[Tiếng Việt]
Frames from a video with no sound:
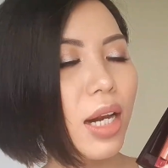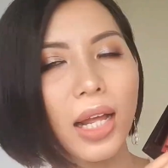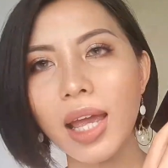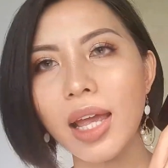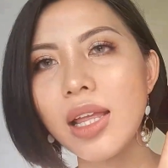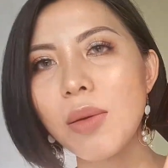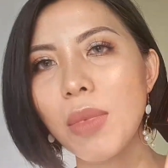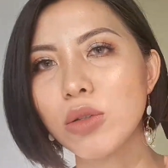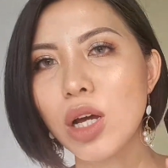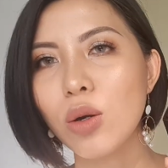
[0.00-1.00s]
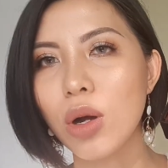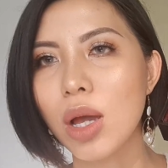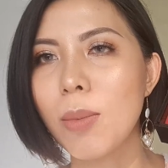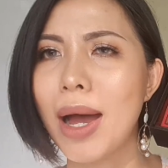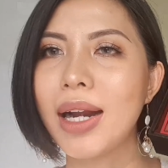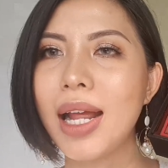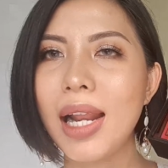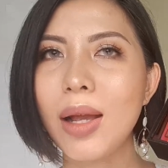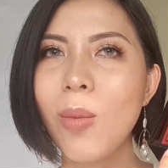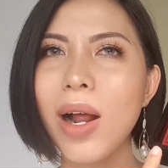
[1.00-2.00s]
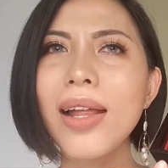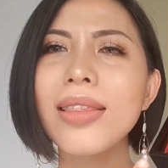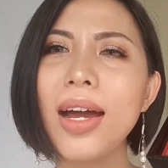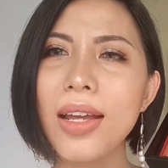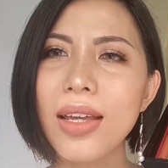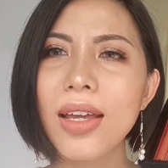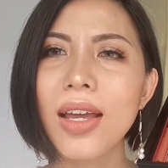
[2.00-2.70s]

đã thế thì màu son của bản này lại quá là tây